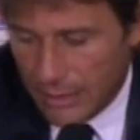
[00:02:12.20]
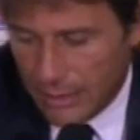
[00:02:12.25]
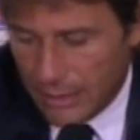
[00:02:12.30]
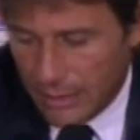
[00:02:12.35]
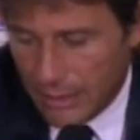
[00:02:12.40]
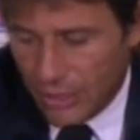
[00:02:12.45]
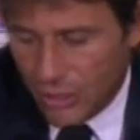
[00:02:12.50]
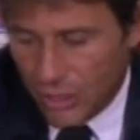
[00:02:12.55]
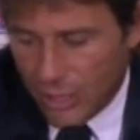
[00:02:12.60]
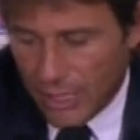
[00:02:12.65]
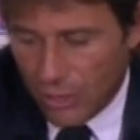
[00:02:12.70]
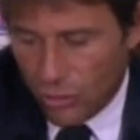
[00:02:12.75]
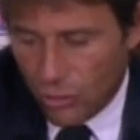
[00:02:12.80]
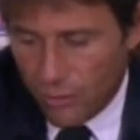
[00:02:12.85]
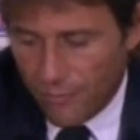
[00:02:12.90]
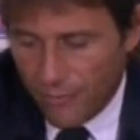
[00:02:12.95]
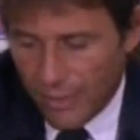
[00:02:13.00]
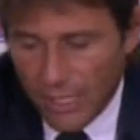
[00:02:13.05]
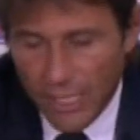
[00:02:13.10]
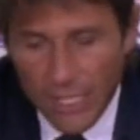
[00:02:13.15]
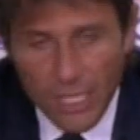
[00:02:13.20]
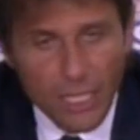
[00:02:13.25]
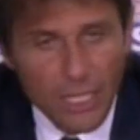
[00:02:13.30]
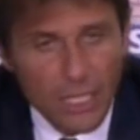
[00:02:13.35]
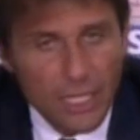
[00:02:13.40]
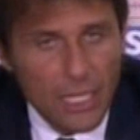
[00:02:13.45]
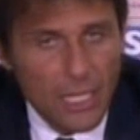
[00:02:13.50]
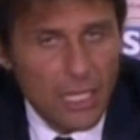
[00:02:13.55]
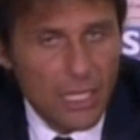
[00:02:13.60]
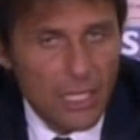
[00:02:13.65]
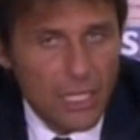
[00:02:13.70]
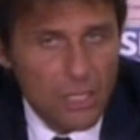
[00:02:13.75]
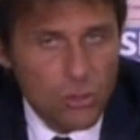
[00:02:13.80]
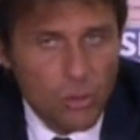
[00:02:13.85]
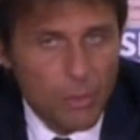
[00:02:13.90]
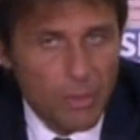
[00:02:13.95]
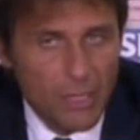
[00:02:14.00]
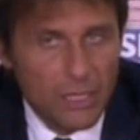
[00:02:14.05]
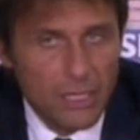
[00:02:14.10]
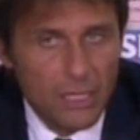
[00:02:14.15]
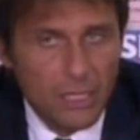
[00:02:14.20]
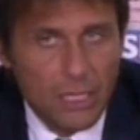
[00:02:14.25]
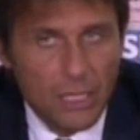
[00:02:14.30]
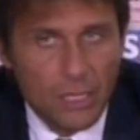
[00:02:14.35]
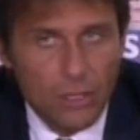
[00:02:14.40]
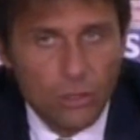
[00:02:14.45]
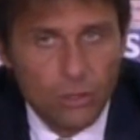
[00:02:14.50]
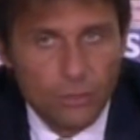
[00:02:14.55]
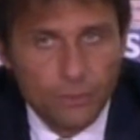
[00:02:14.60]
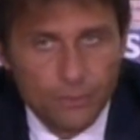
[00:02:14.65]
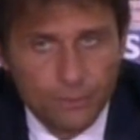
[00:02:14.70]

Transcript: ha cercato di fare la, la sua partita. Ecco.